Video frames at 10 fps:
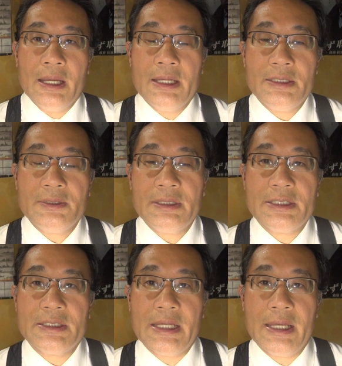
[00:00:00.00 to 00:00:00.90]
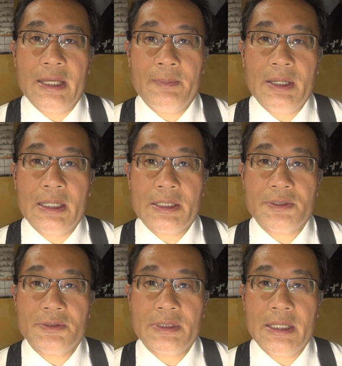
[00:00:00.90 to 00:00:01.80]
え実はですね、今から
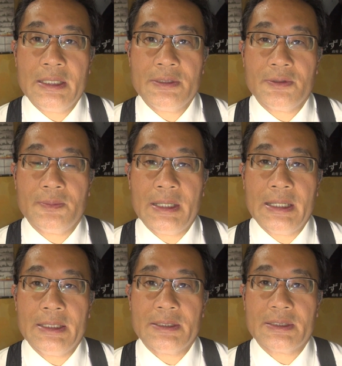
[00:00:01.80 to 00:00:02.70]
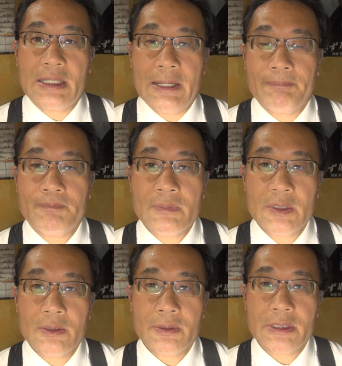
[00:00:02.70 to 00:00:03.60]
10年以上前ですが、
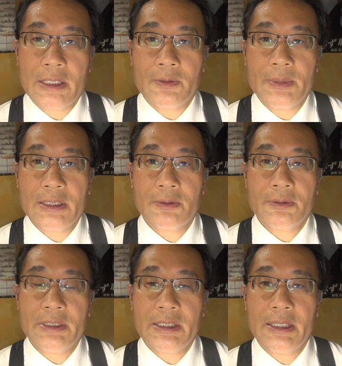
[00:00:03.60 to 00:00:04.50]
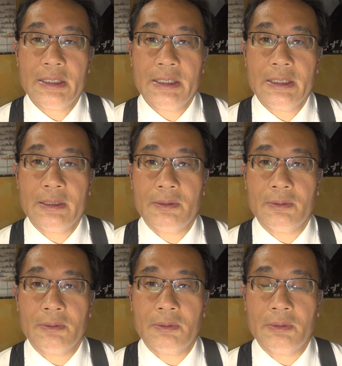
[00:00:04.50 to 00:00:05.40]
当時あの港区議会議員